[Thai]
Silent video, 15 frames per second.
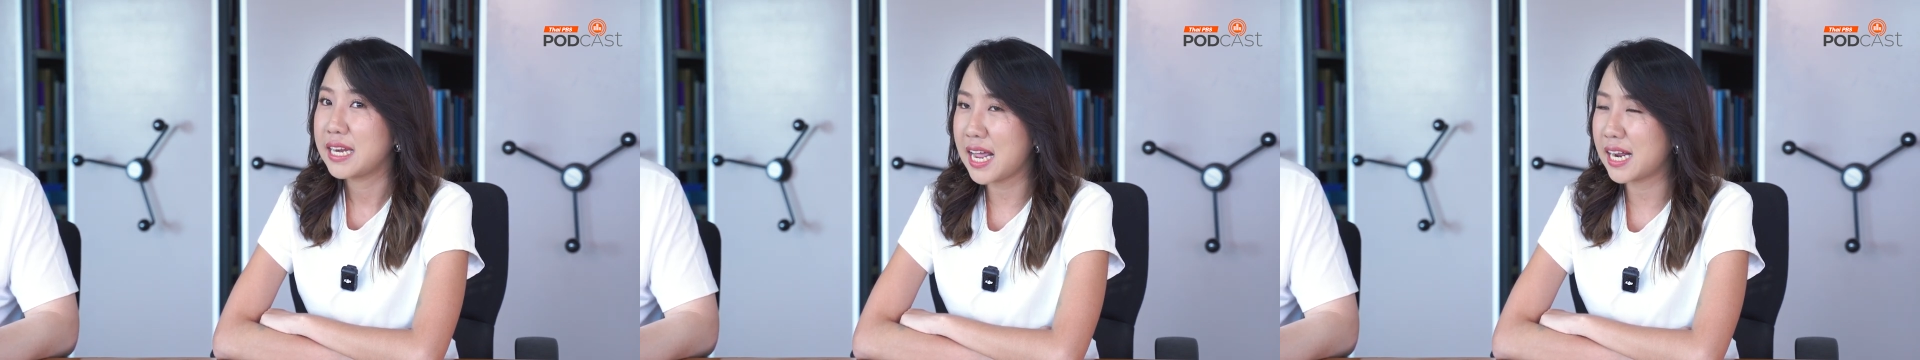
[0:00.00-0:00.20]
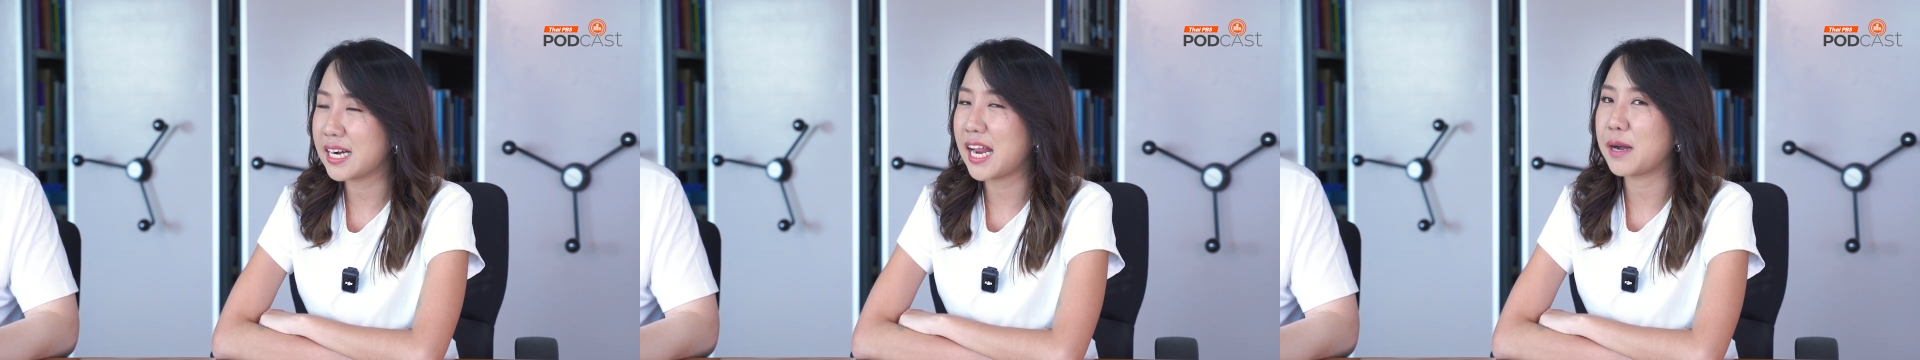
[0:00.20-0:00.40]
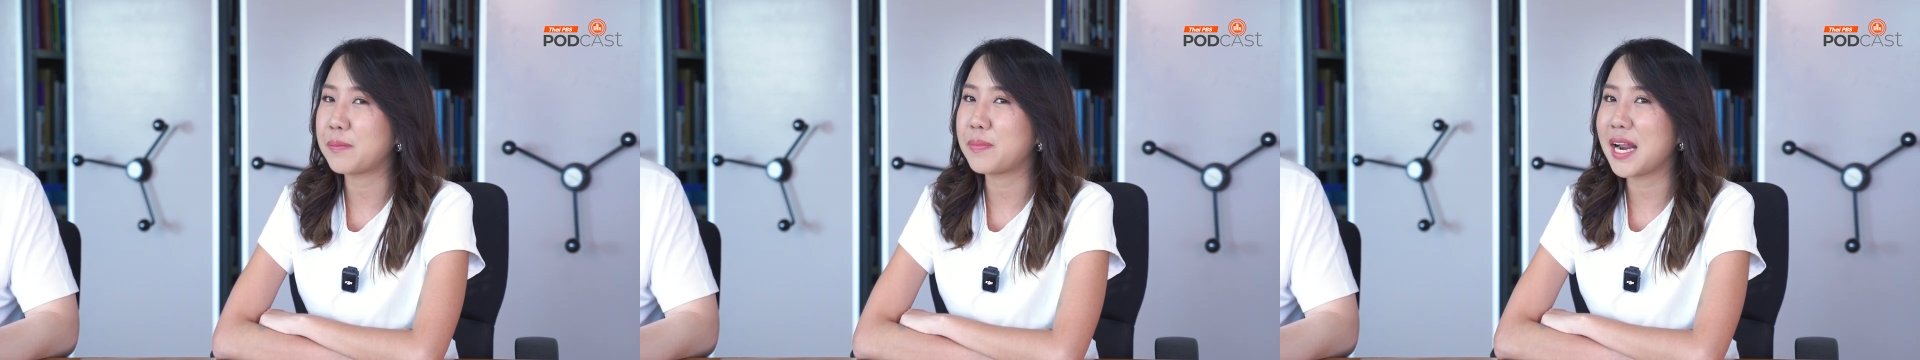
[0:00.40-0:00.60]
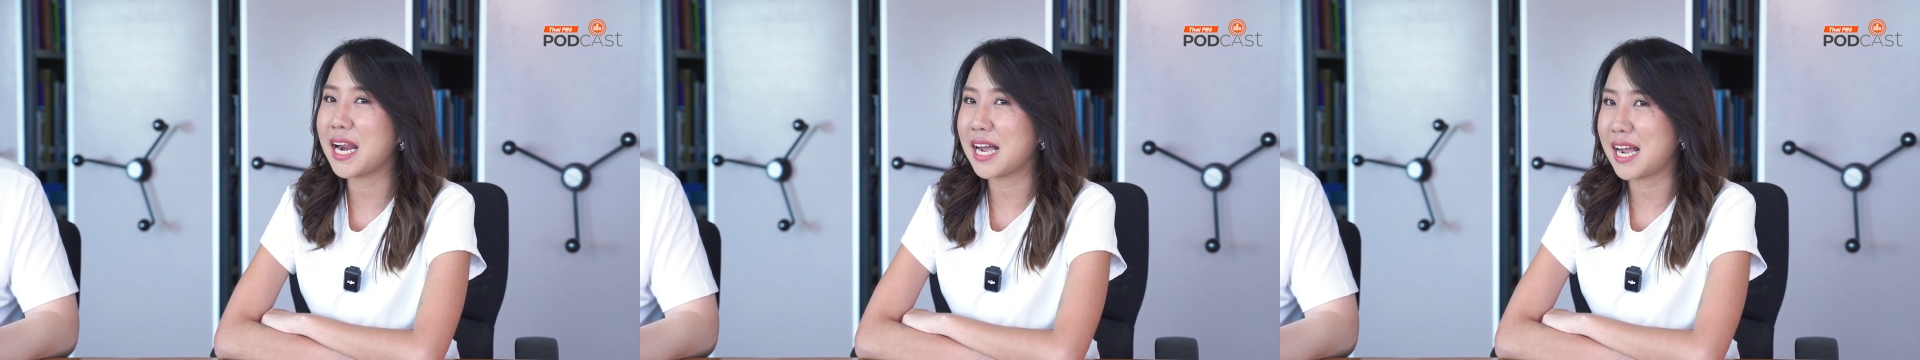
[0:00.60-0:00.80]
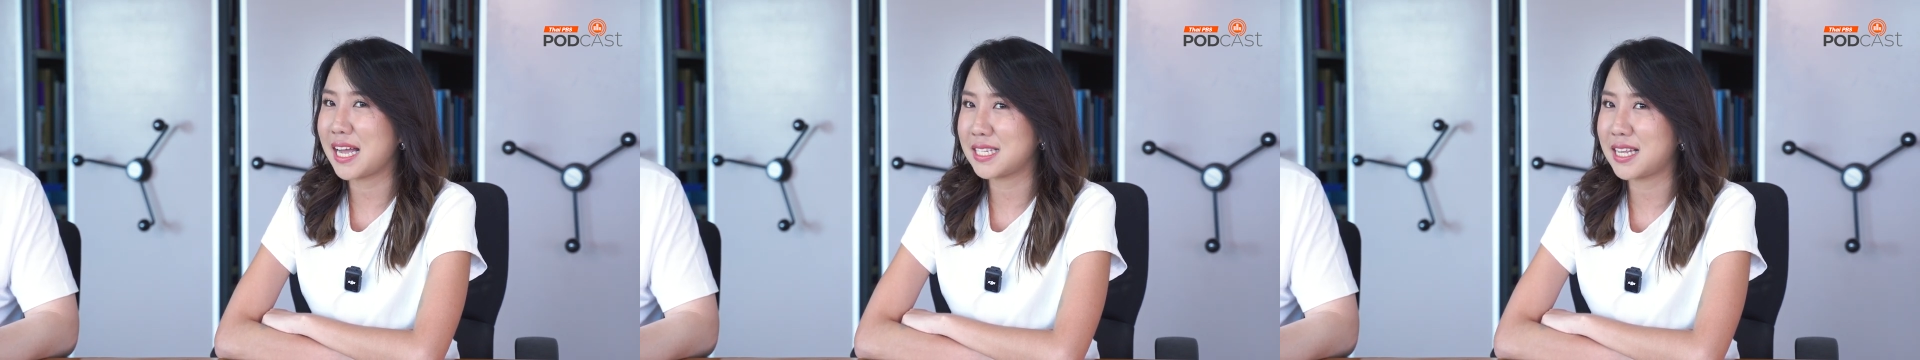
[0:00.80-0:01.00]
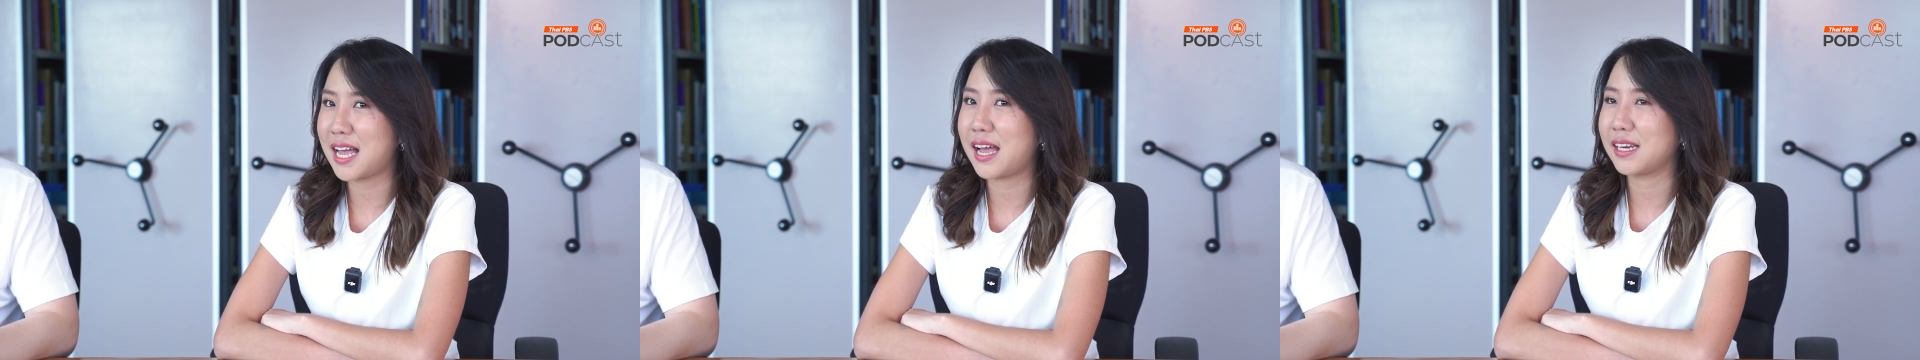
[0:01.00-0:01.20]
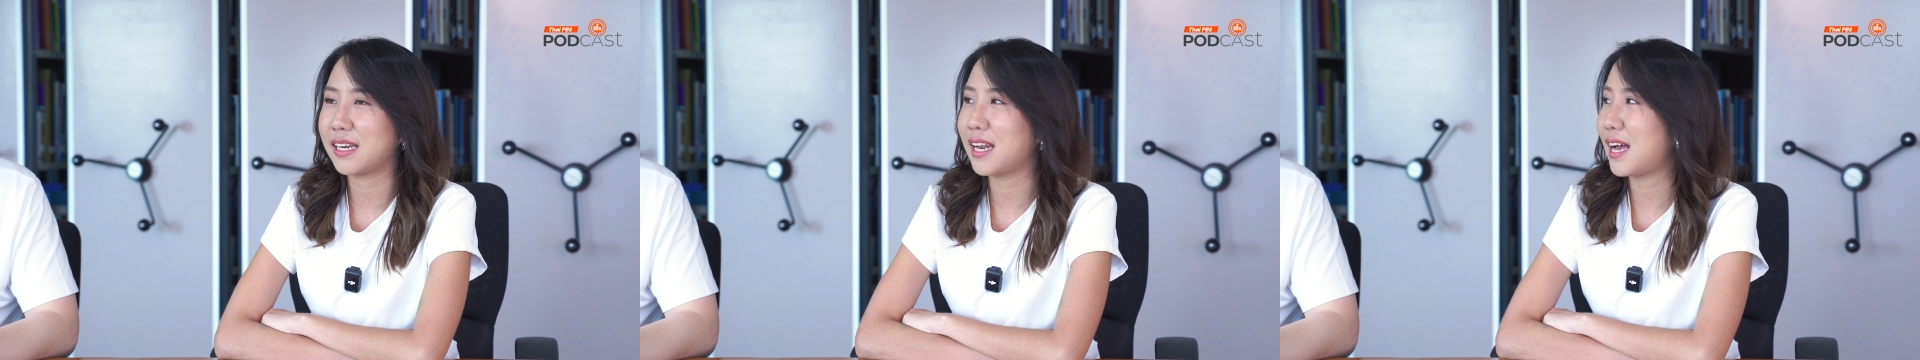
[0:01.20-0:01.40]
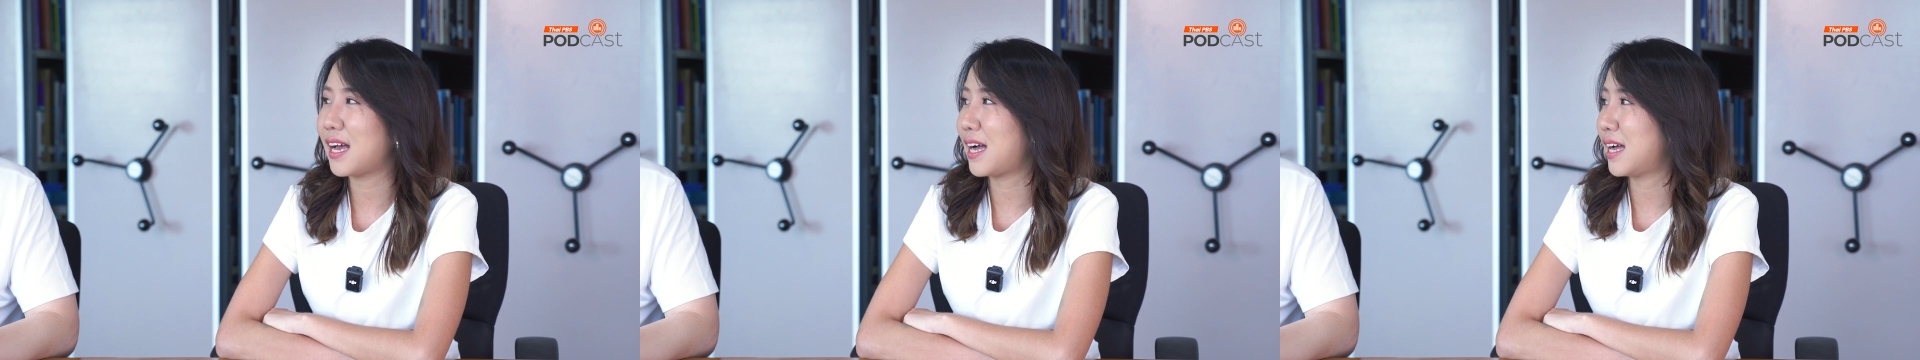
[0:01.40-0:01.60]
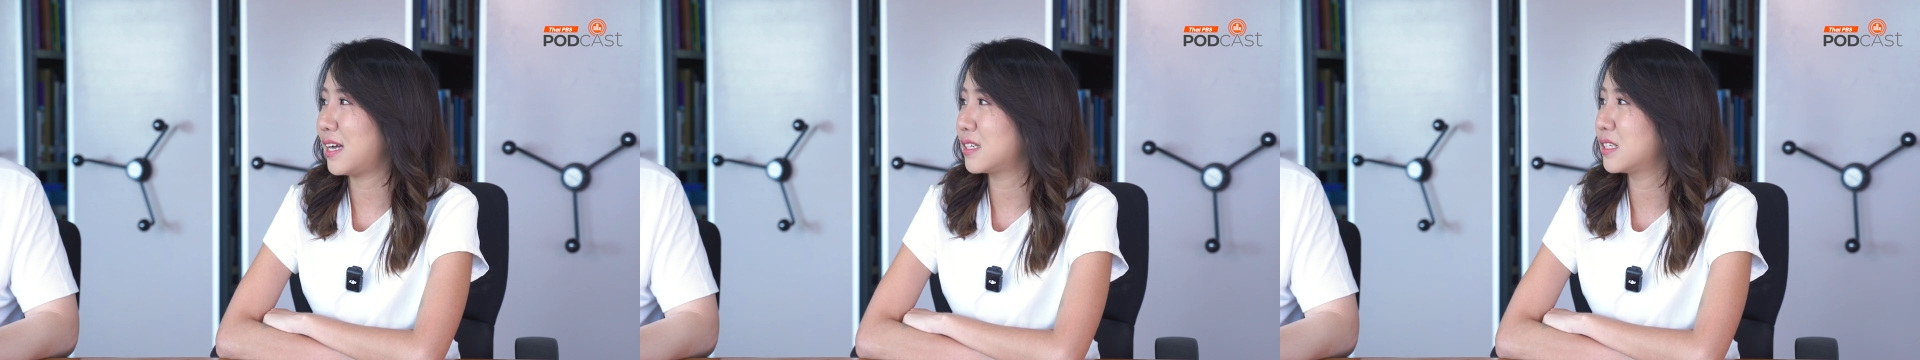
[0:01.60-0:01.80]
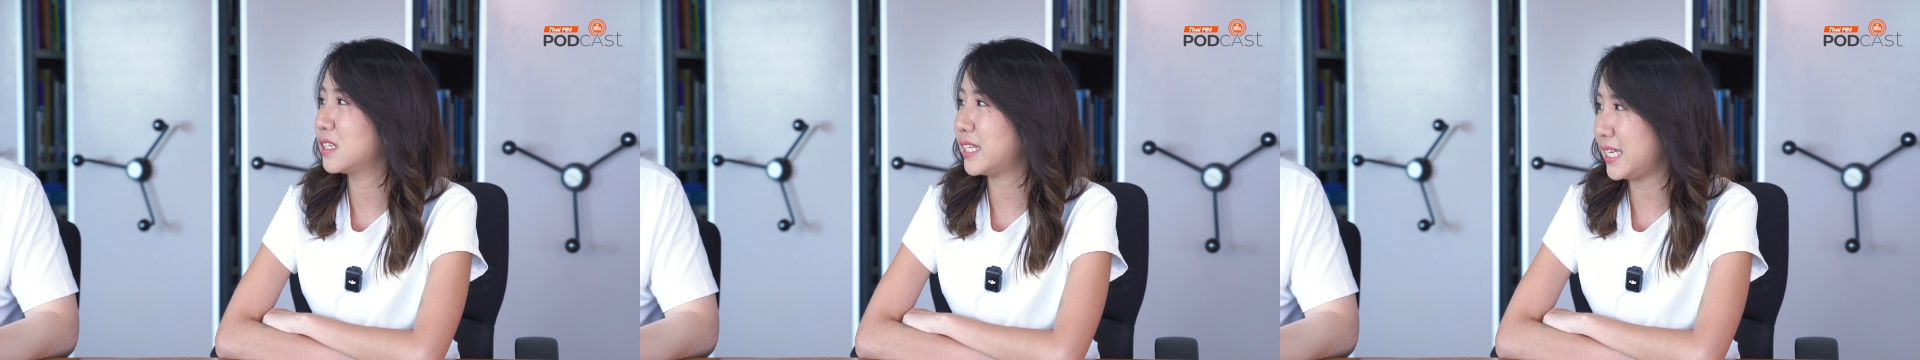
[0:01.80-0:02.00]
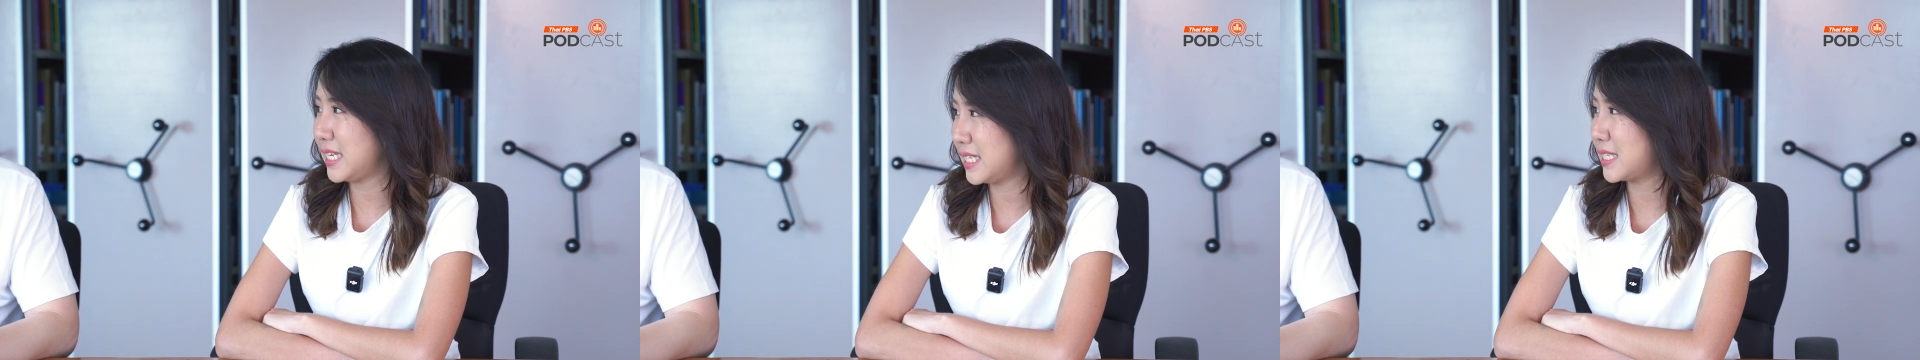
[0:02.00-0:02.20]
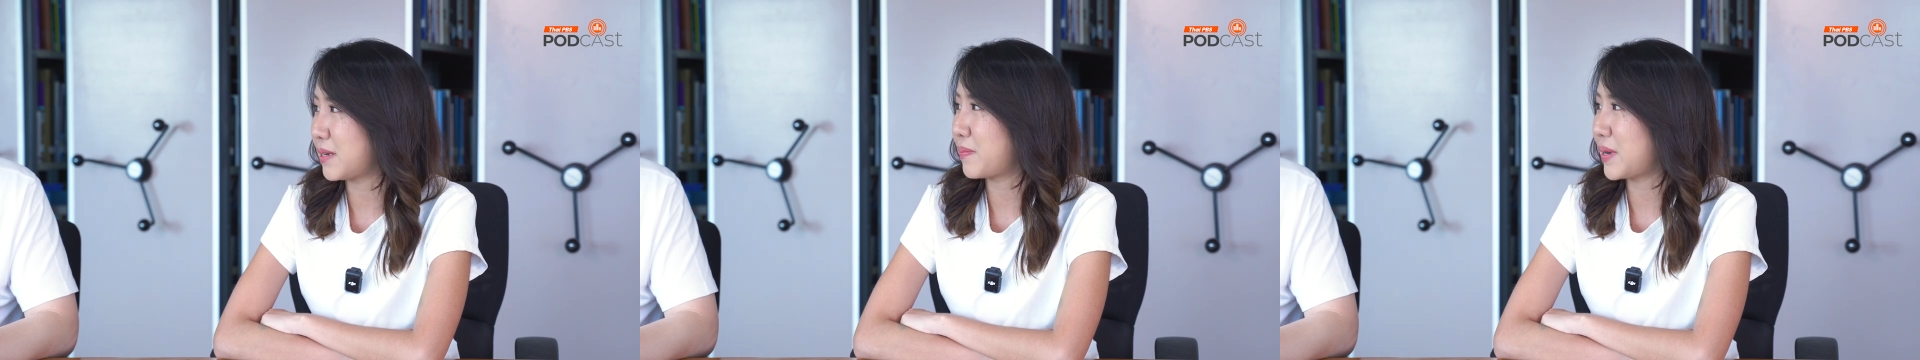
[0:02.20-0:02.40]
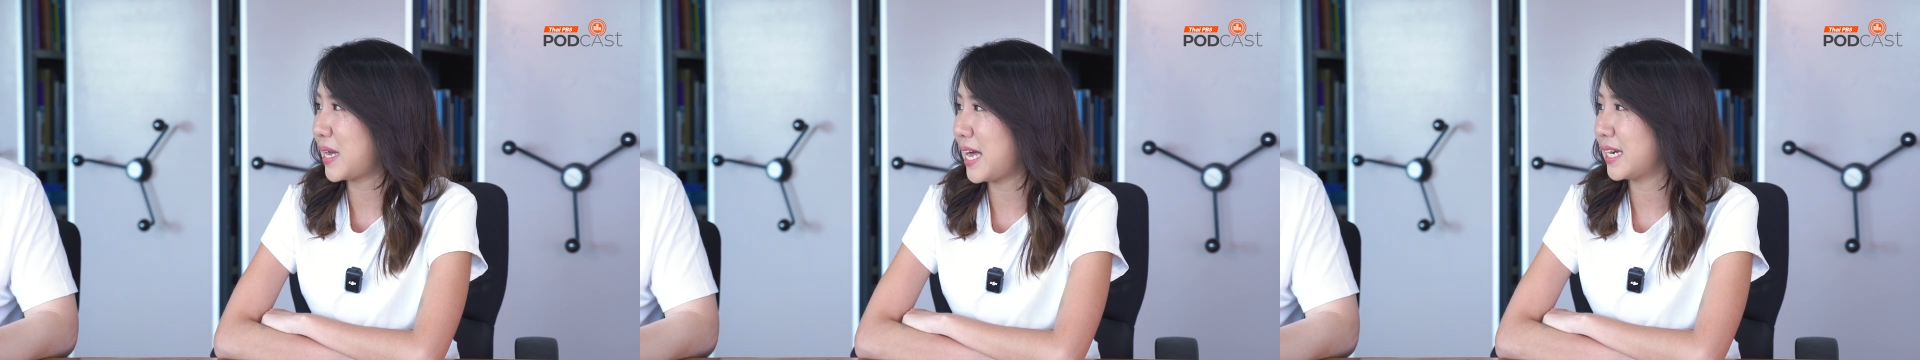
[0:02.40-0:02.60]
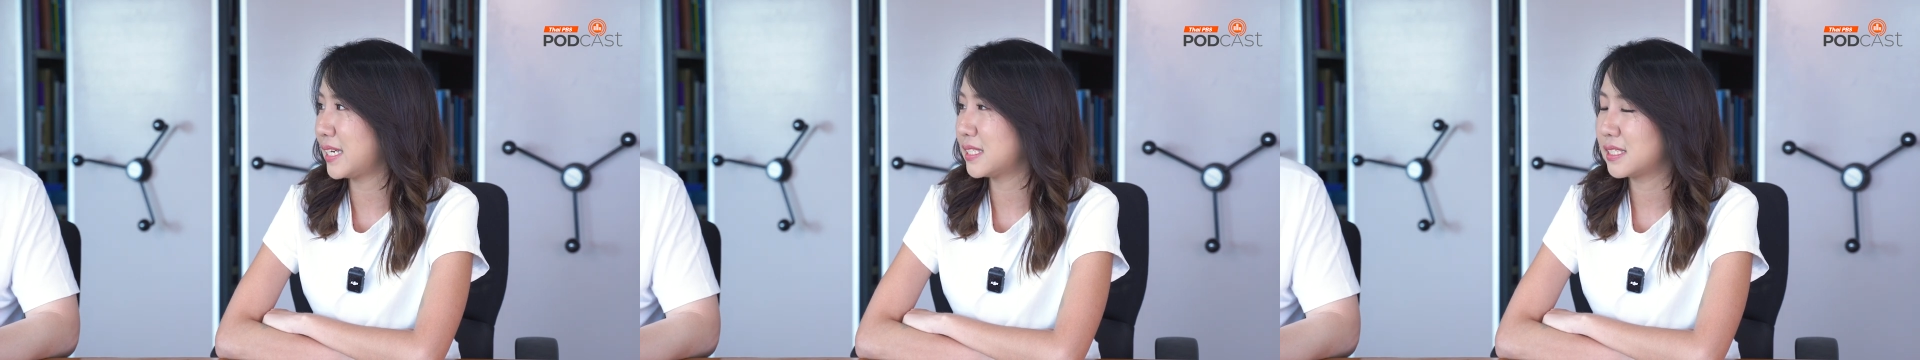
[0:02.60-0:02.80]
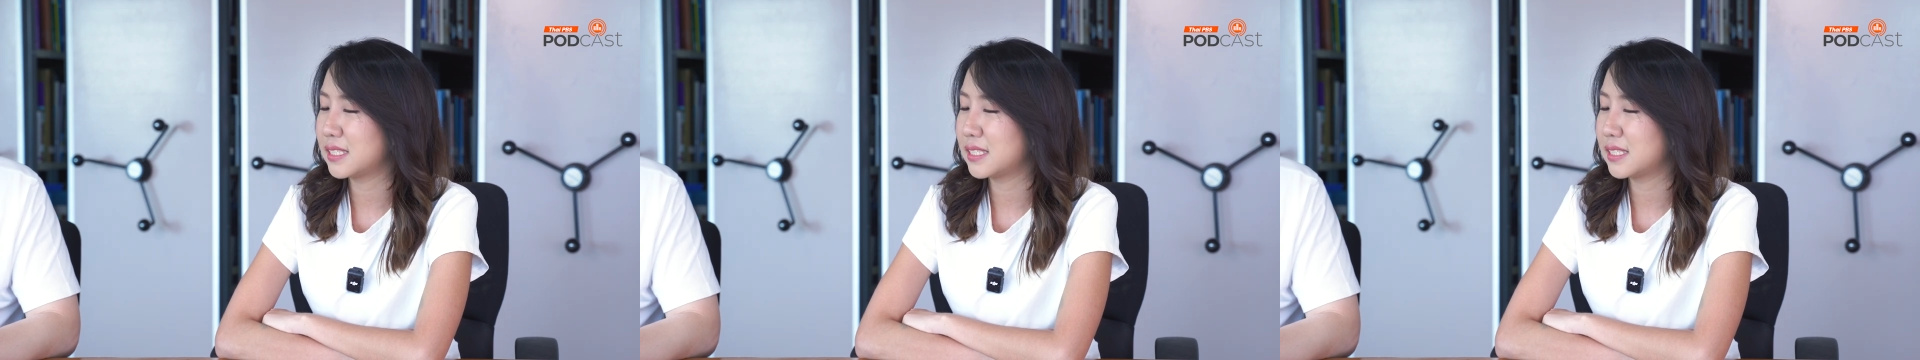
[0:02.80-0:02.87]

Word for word: ดังนั้นพลังงานสะอาดเนี่ยแหละค่ะคือคีย์สำคัญ